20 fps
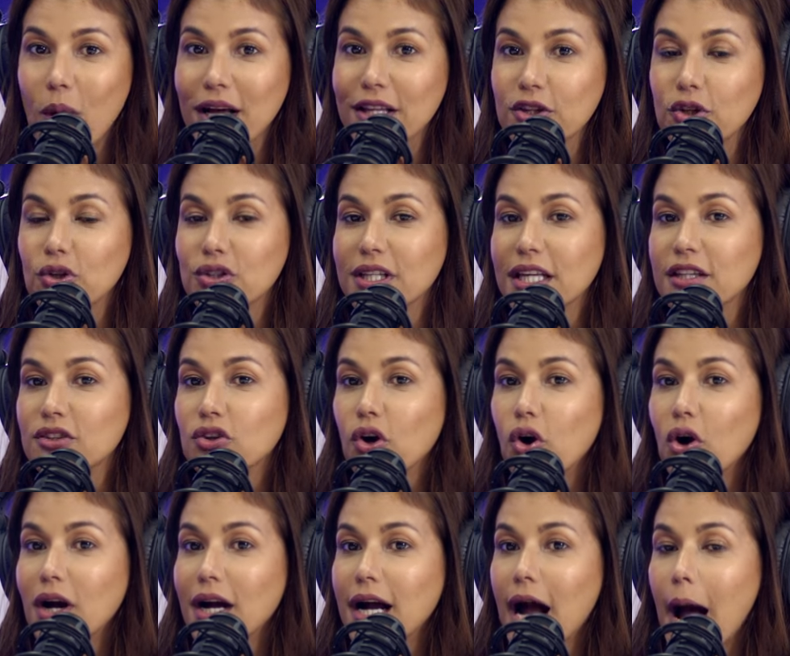cuando te
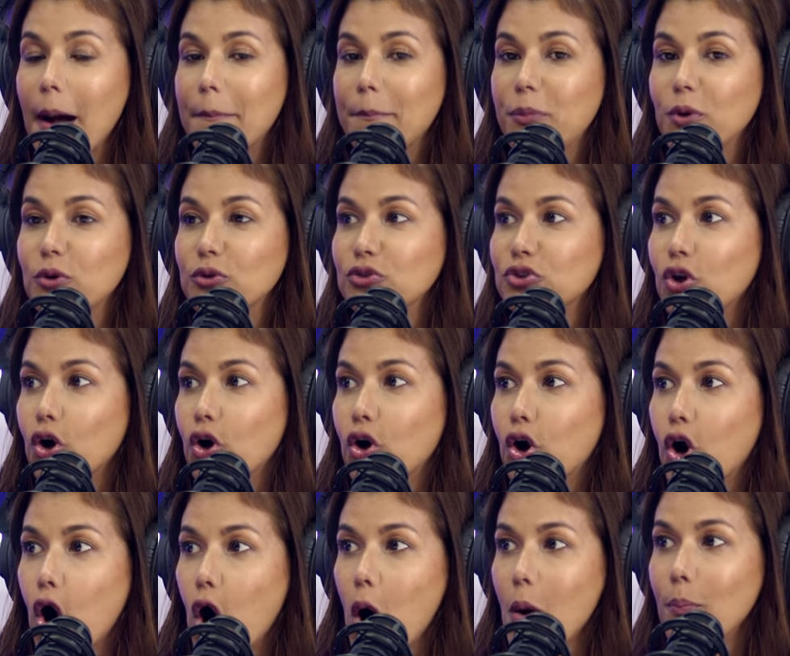
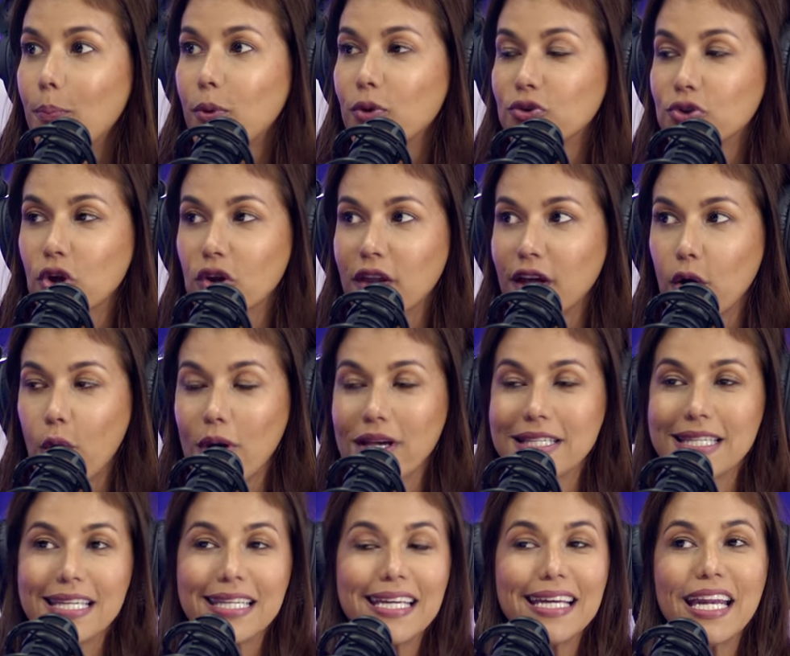toca.com.de y
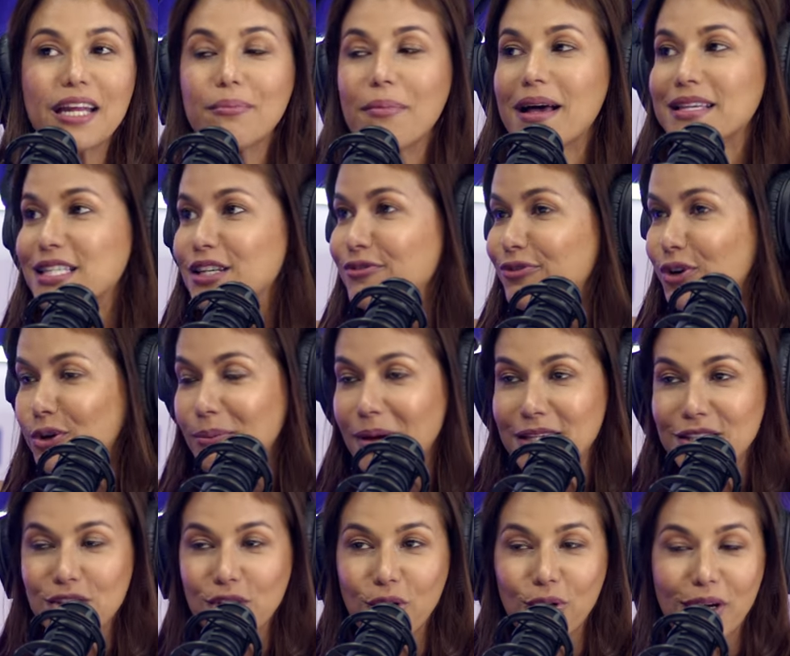si quieren más
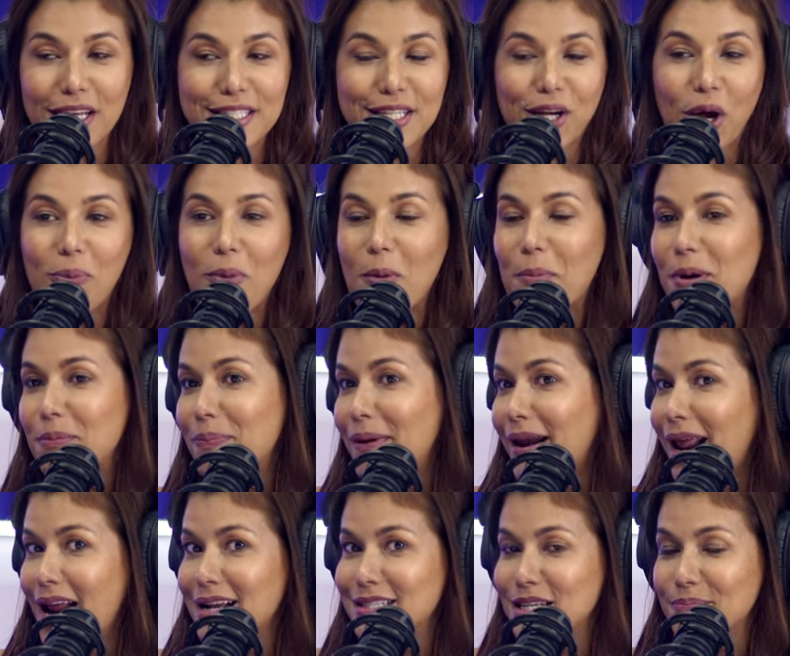informaciones de cómo
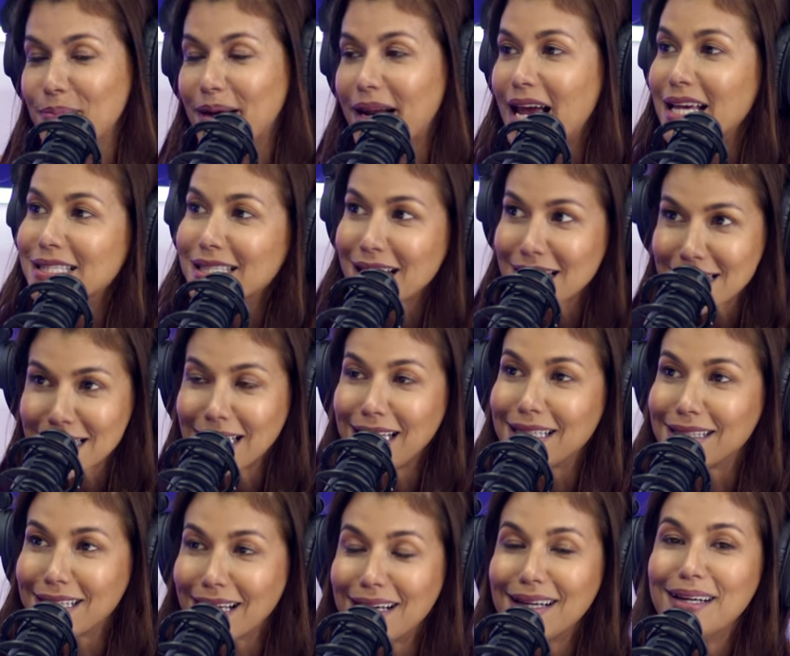prepararse para esa
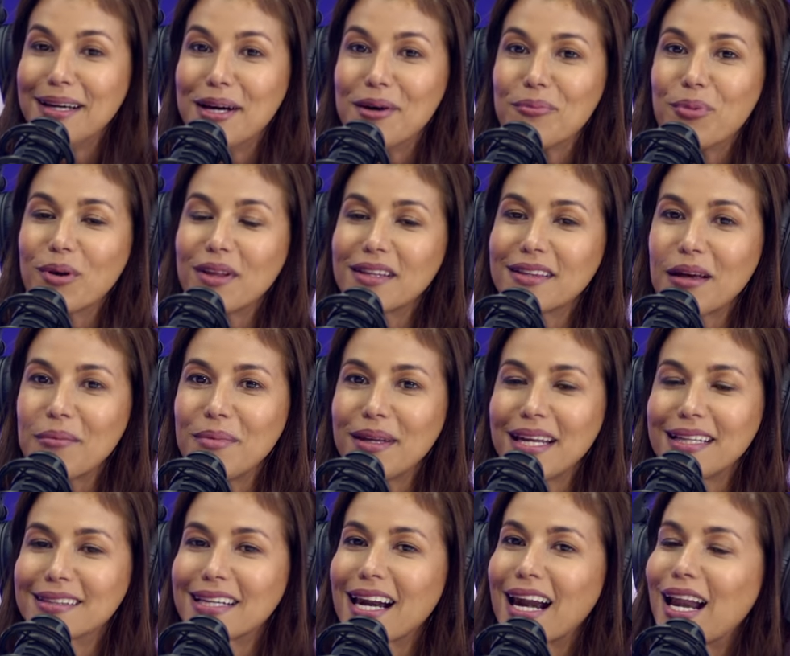cita, pueden
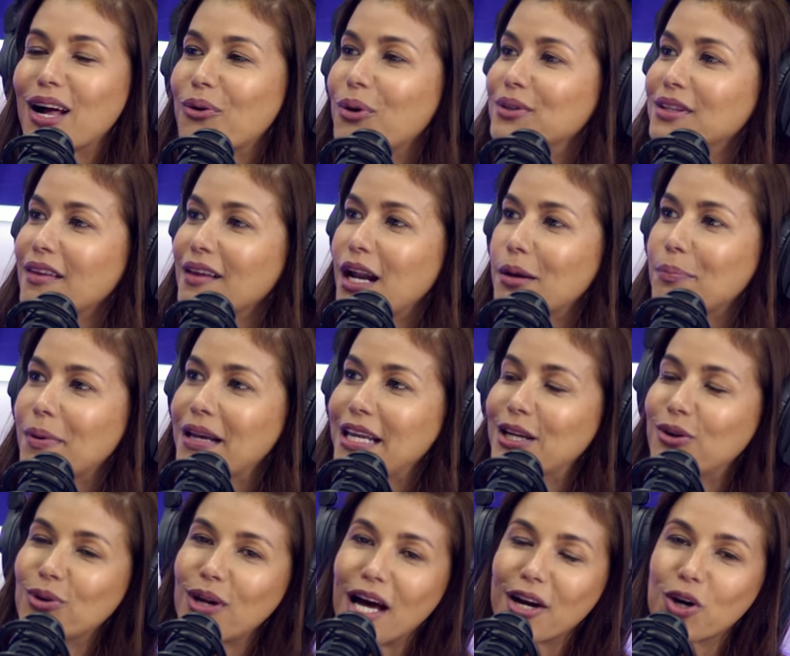también entrar a la cuenta de la
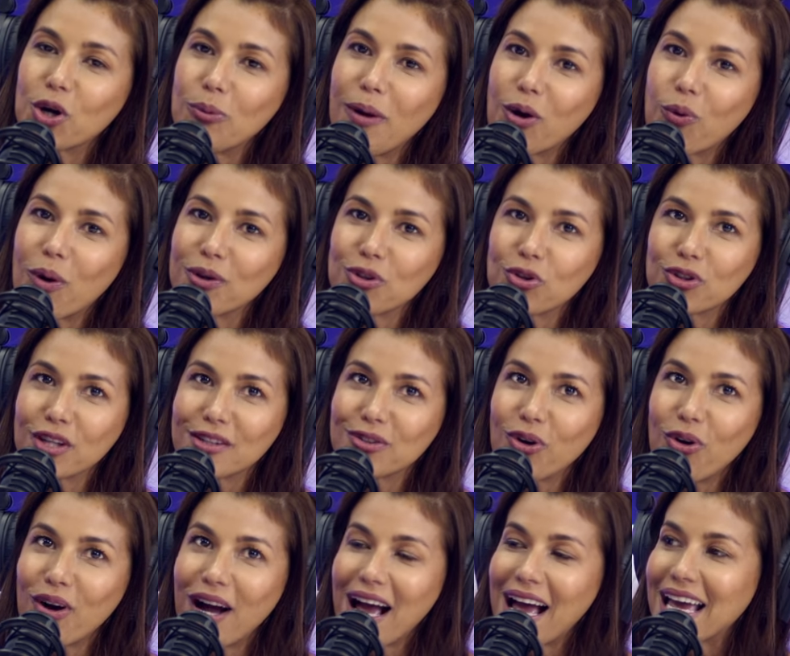película arroba cuando te
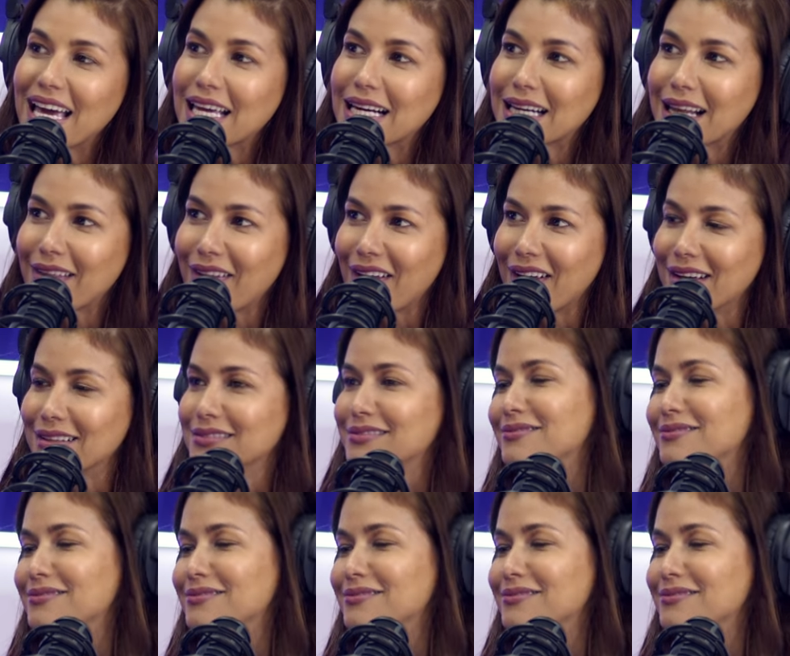toca RD.